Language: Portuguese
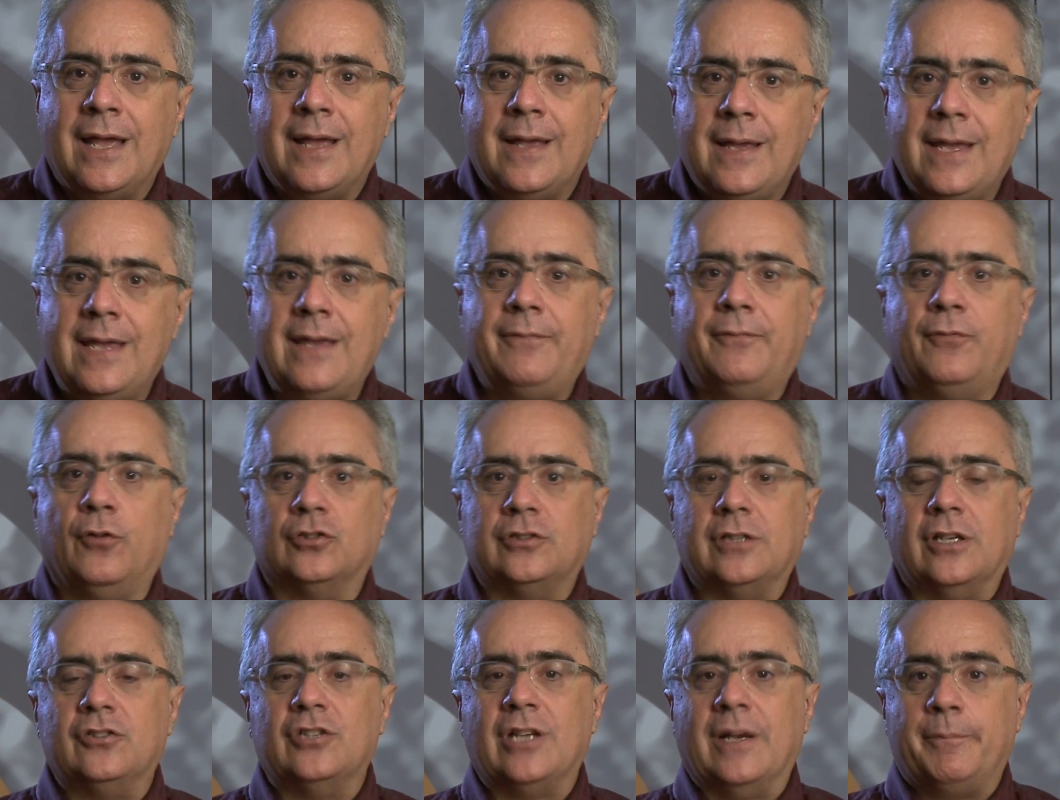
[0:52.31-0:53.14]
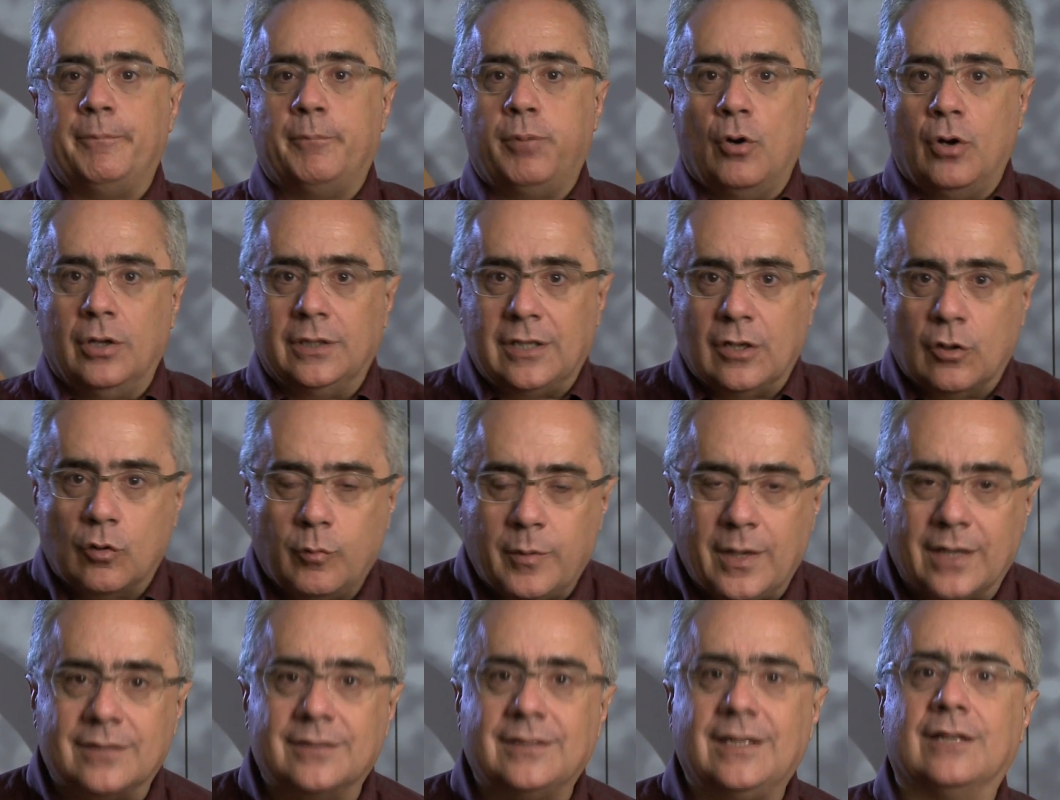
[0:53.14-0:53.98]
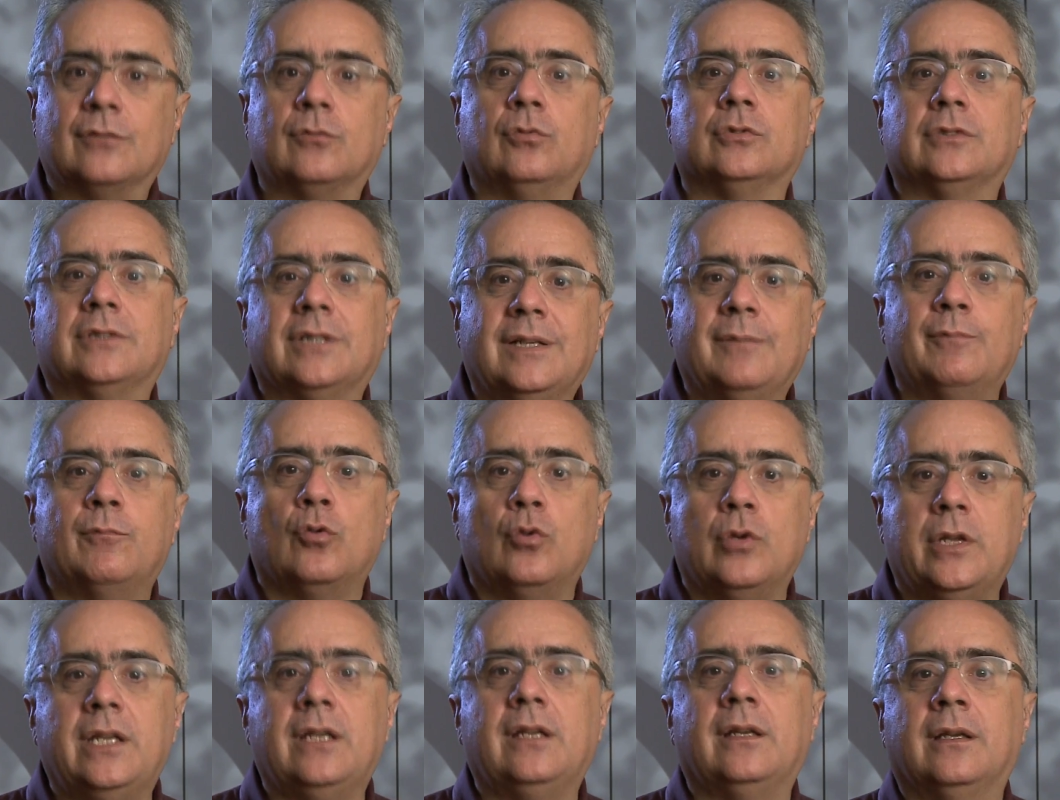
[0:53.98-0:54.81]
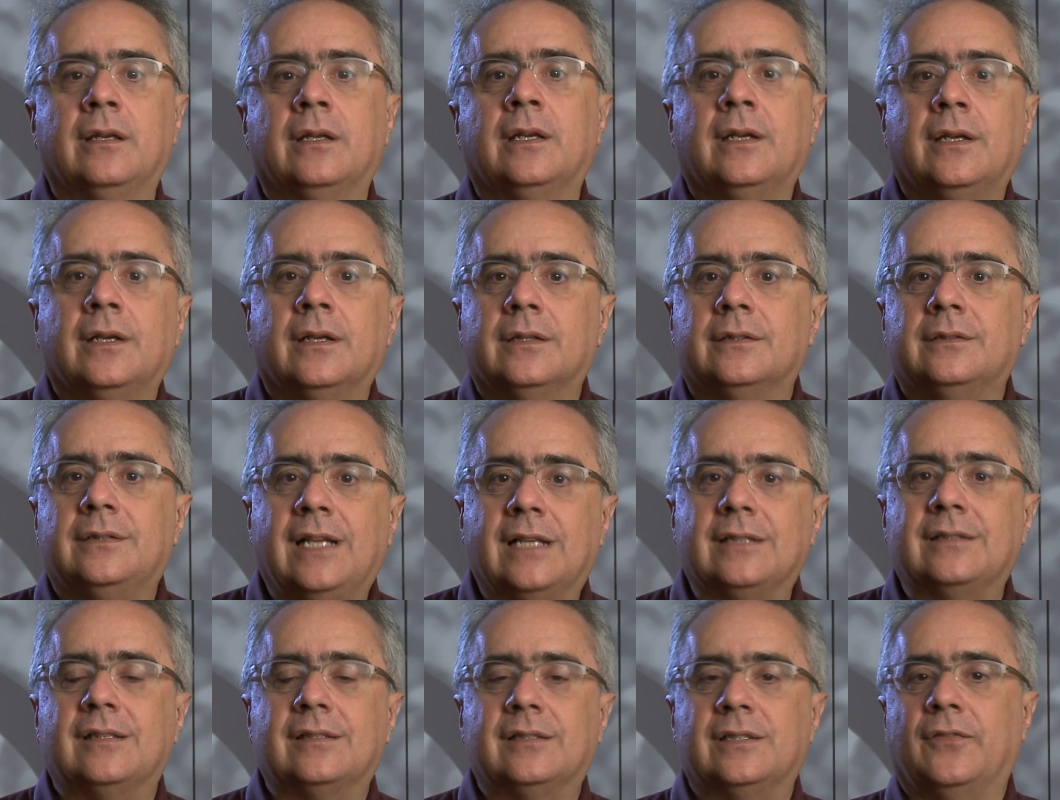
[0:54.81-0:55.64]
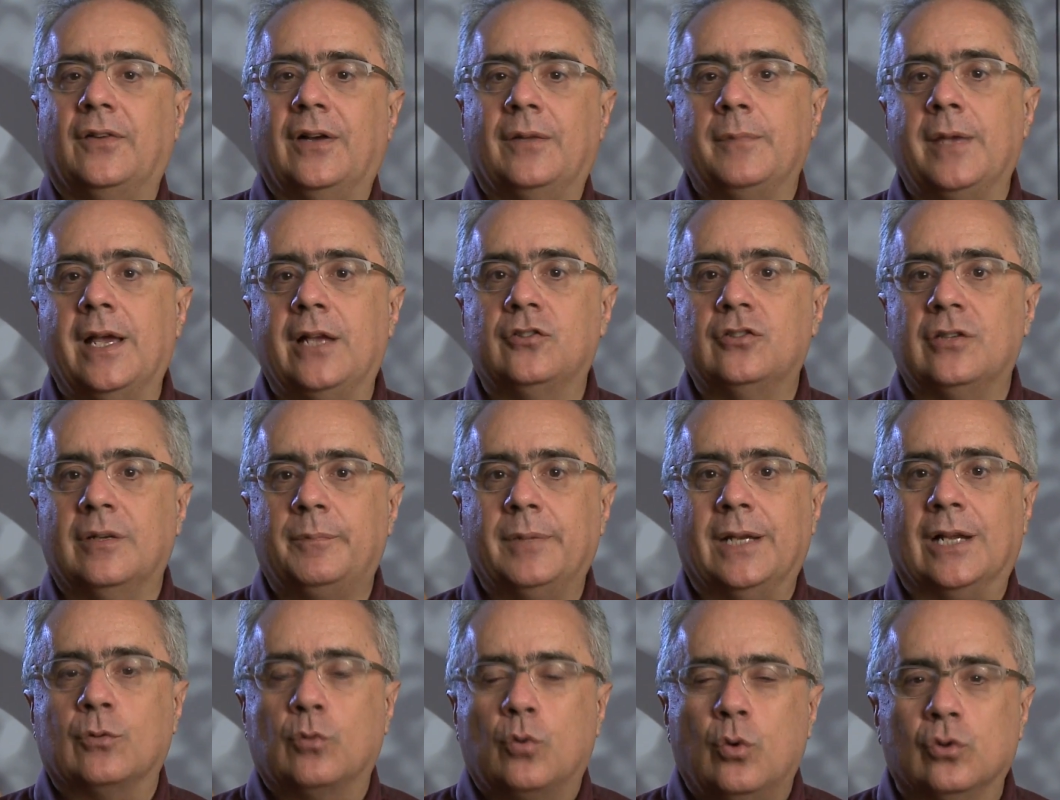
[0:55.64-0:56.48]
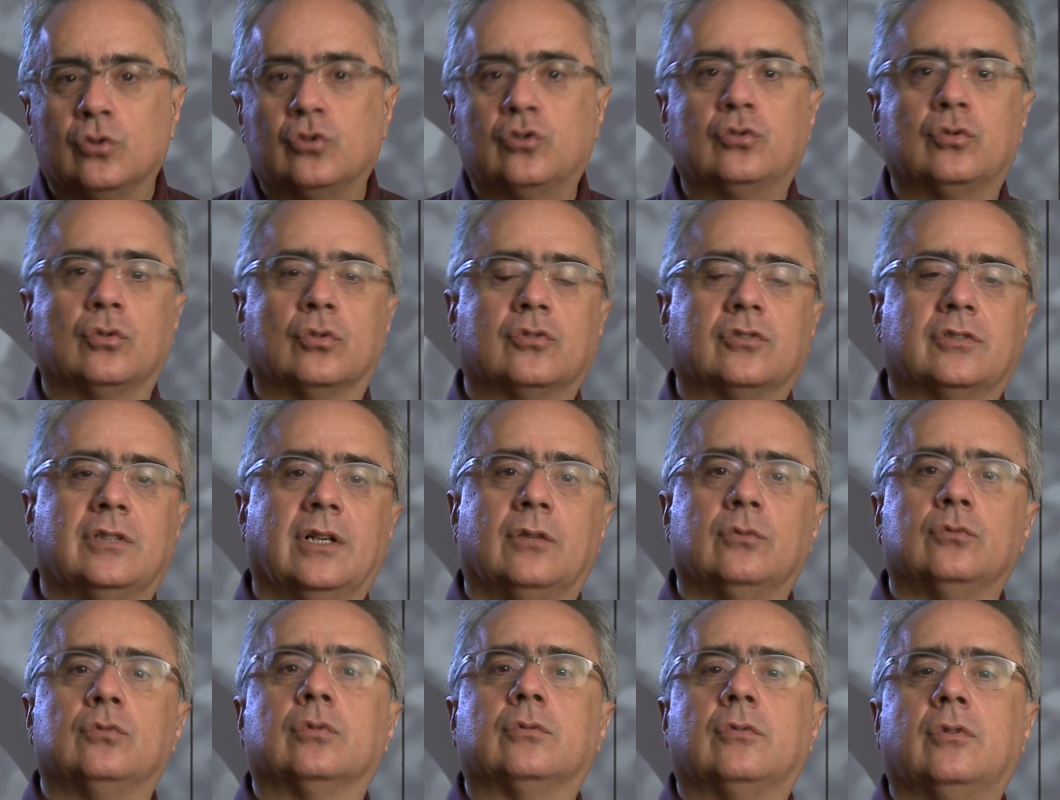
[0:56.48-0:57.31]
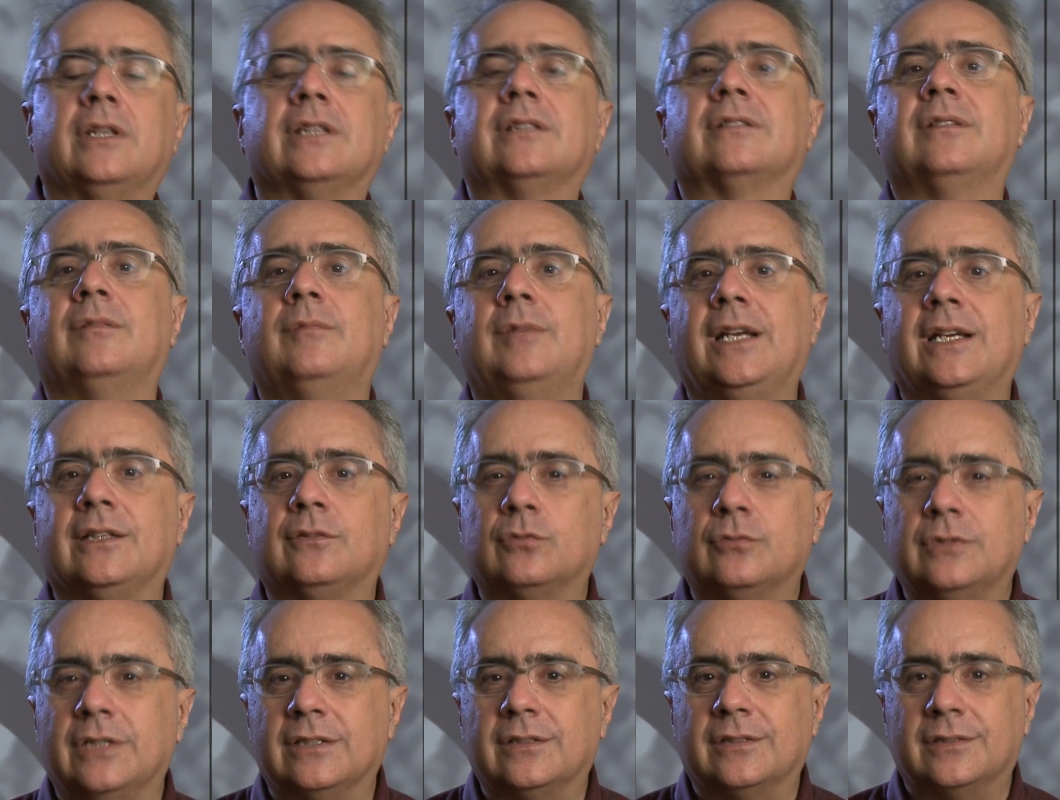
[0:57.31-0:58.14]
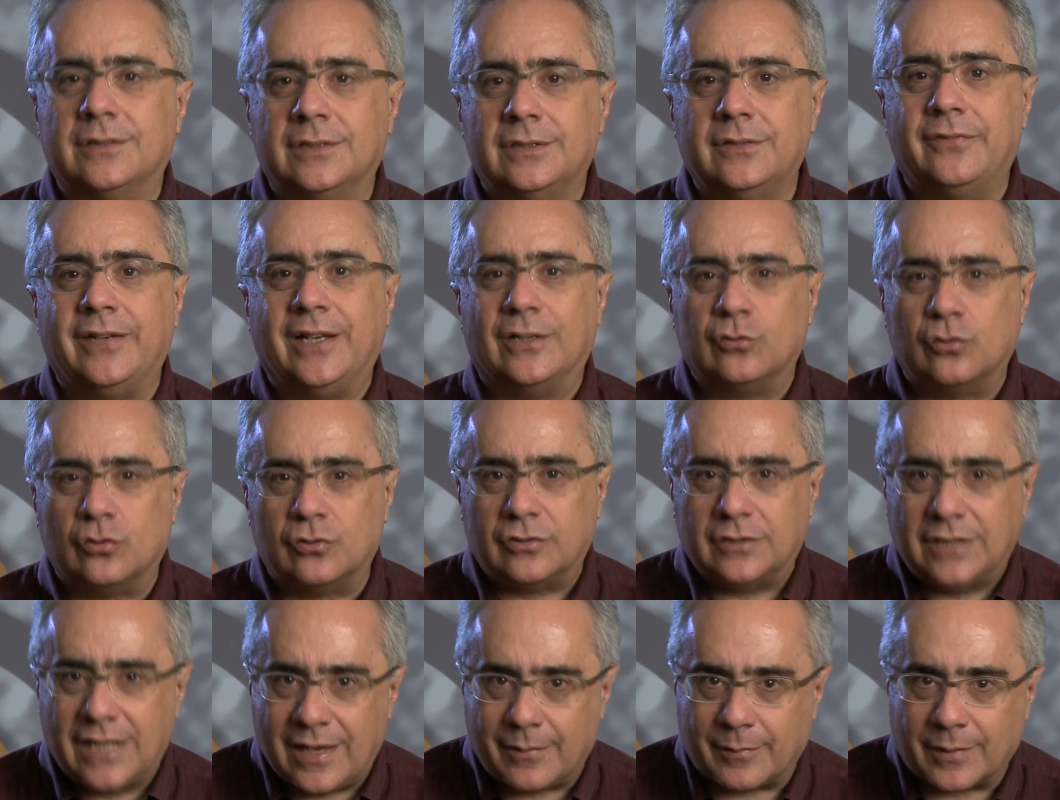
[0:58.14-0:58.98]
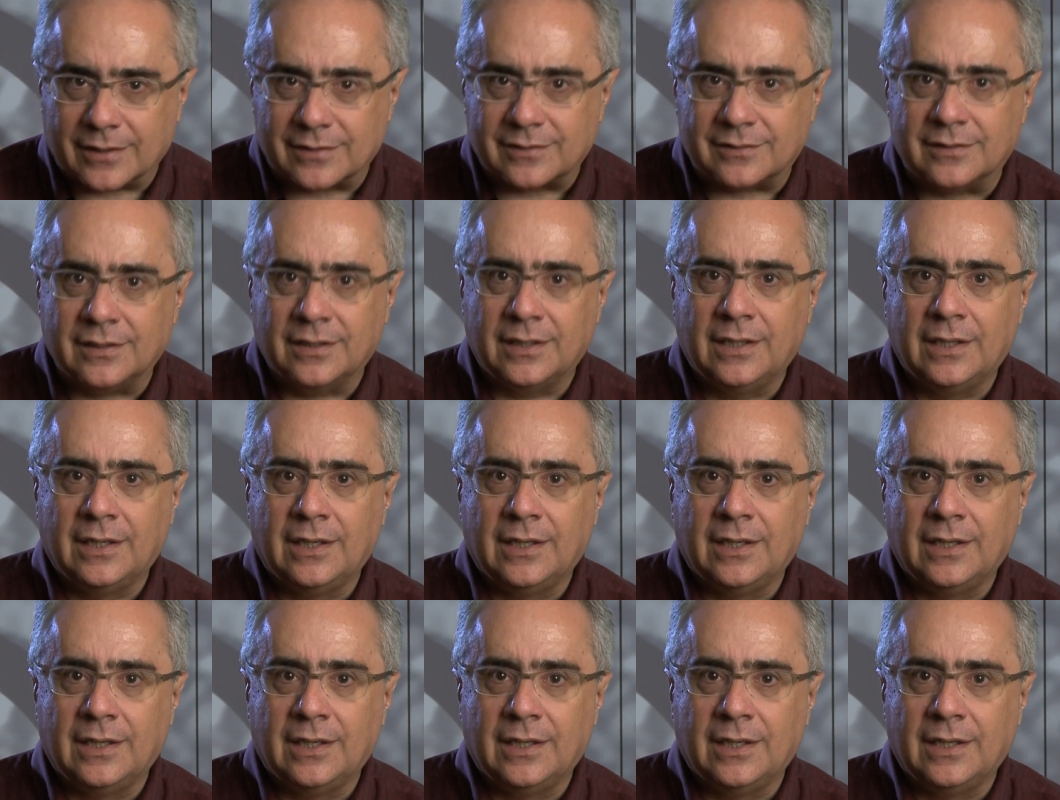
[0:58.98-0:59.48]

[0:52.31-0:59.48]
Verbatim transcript: E vocês já podem começar a contribuir decisivamente para a construção do conhecimento desses diversos temas.